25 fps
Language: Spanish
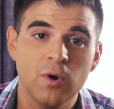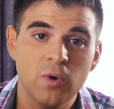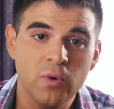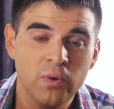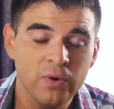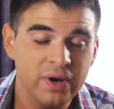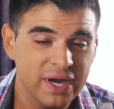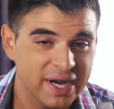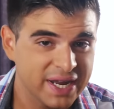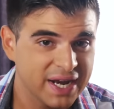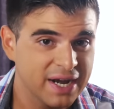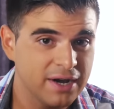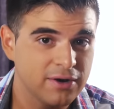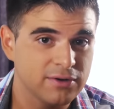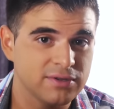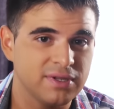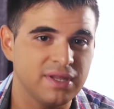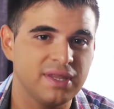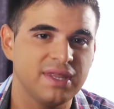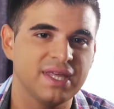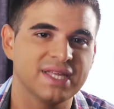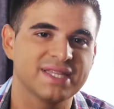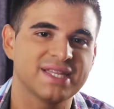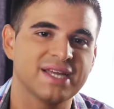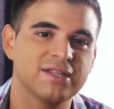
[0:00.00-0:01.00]
Una gran
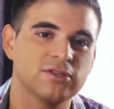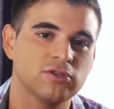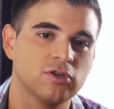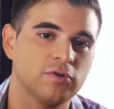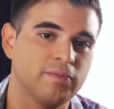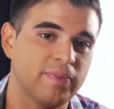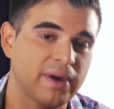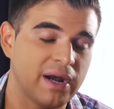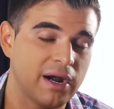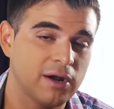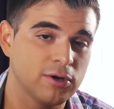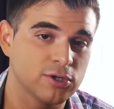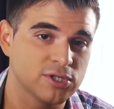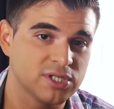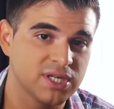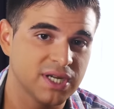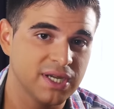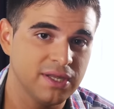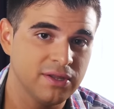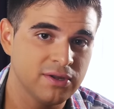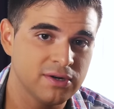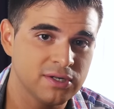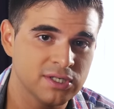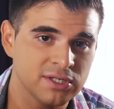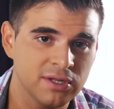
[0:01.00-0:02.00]
noticia tanto para los
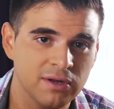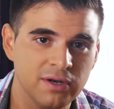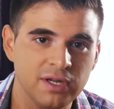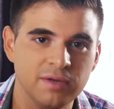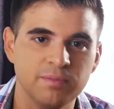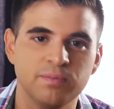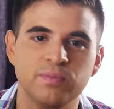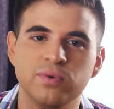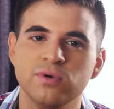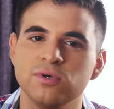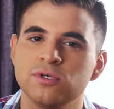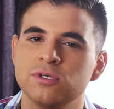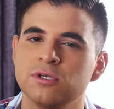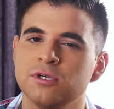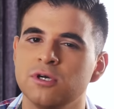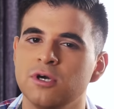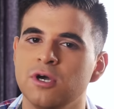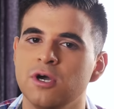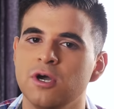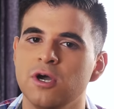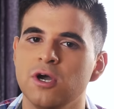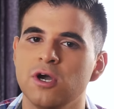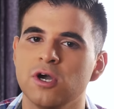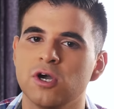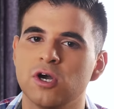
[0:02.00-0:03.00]
seguidores de Olympus
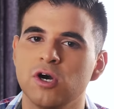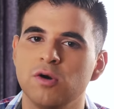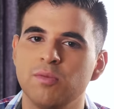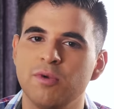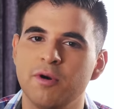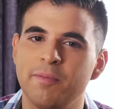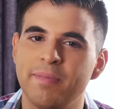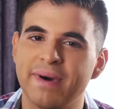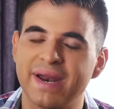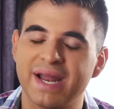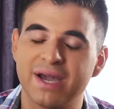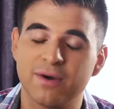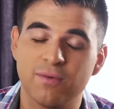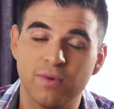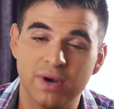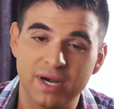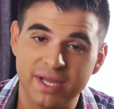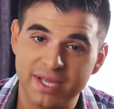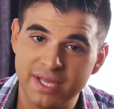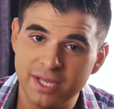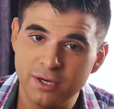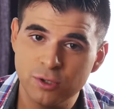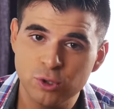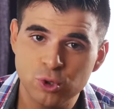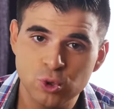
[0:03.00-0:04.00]
como para
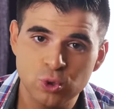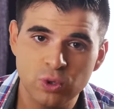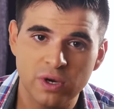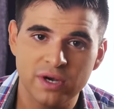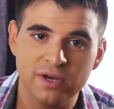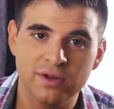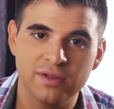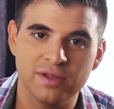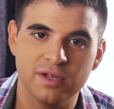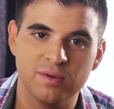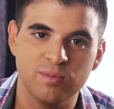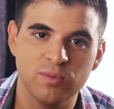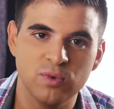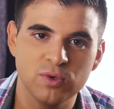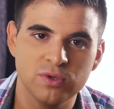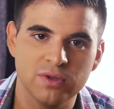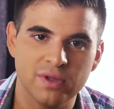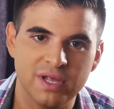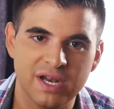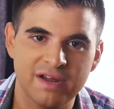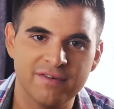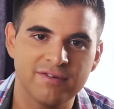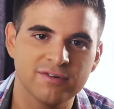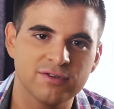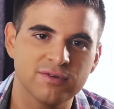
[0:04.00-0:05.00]
cualquier usuario del mundo
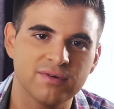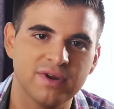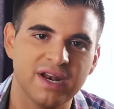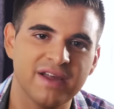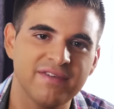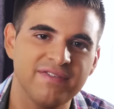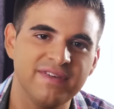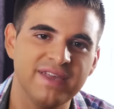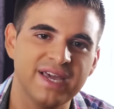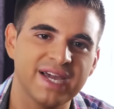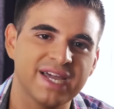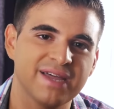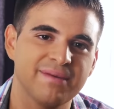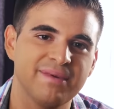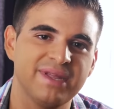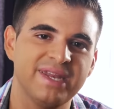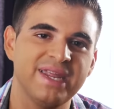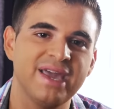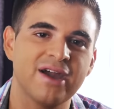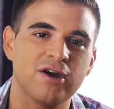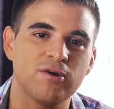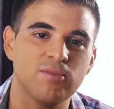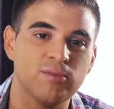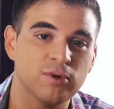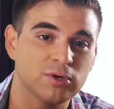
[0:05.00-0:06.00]
de la fotografía que
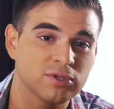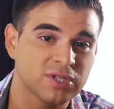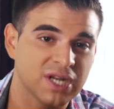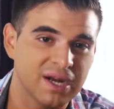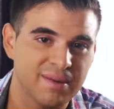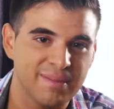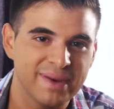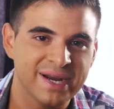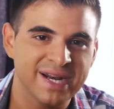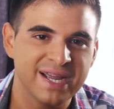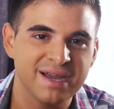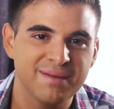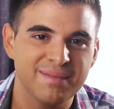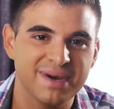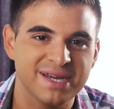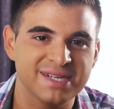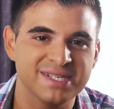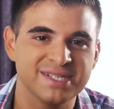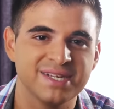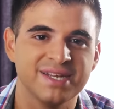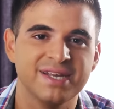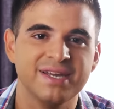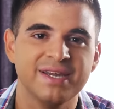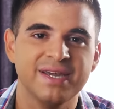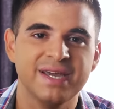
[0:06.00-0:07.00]
vería como otra marca
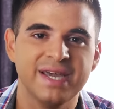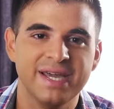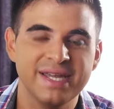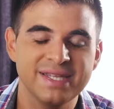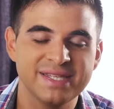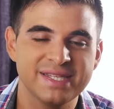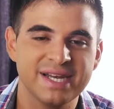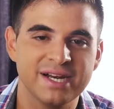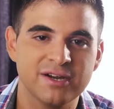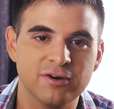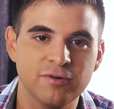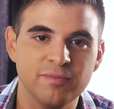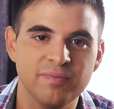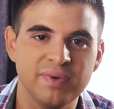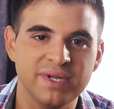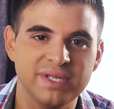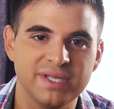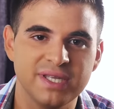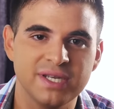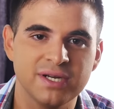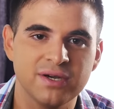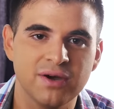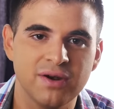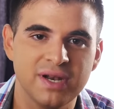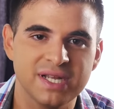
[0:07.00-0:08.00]
más entra a
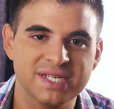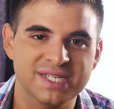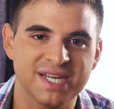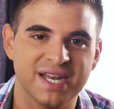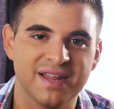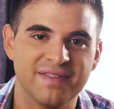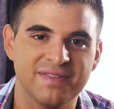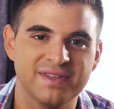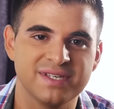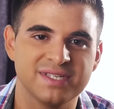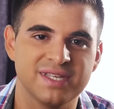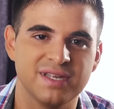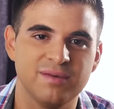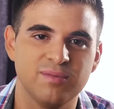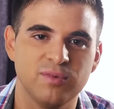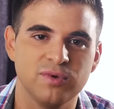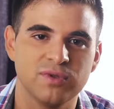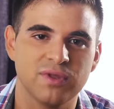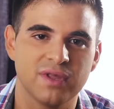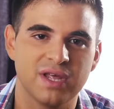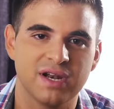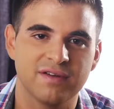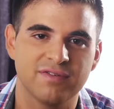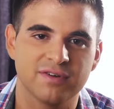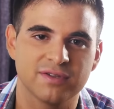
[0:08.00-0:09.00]
competir con las grandes del
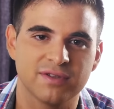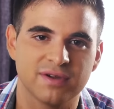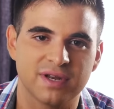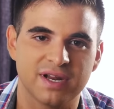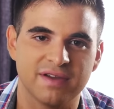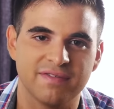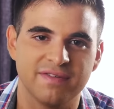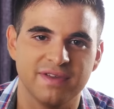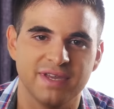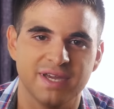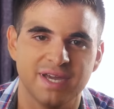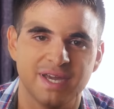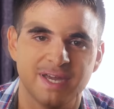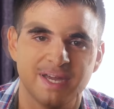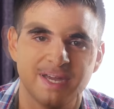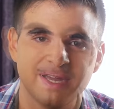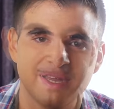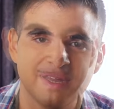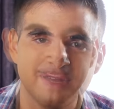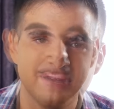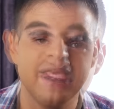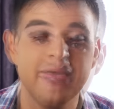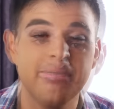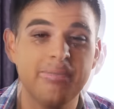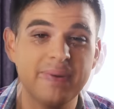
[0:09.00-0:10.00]
mundo de la fotografía.
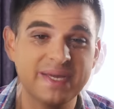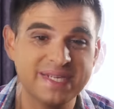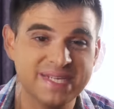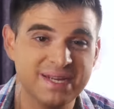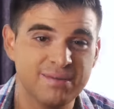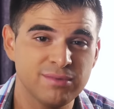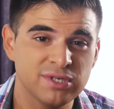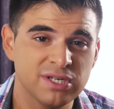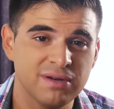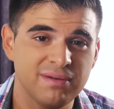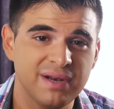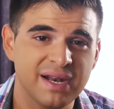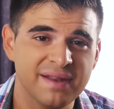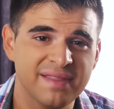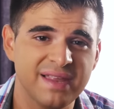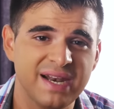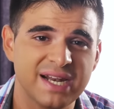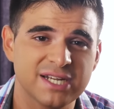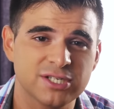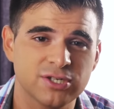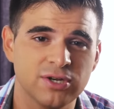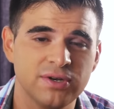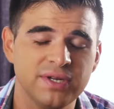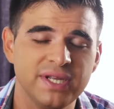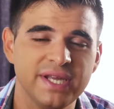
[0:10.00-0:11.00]
Y pasamos a hablar de
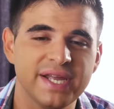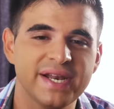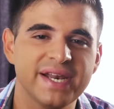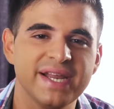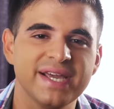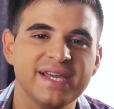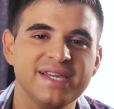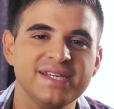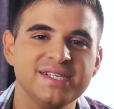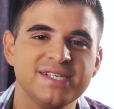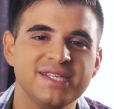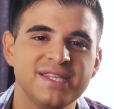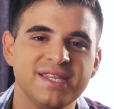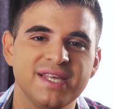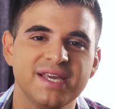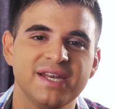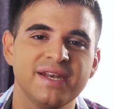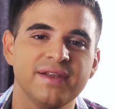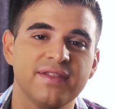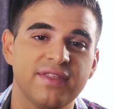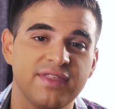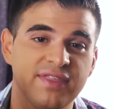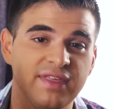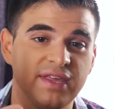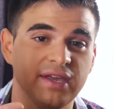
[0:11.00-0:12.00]
la Sony
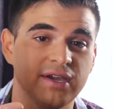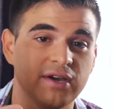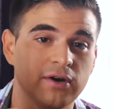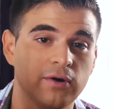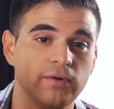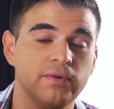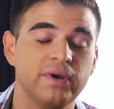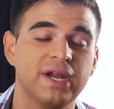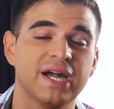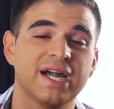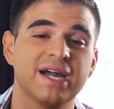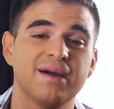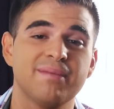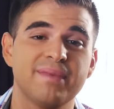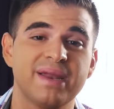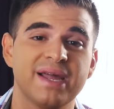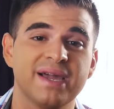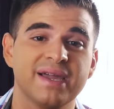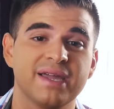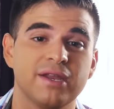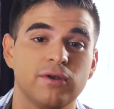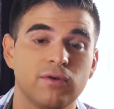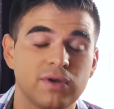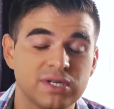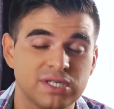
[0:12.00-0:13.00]
RX105, una
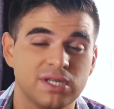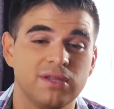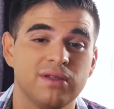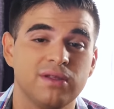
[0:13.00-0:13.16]
cámara que no ha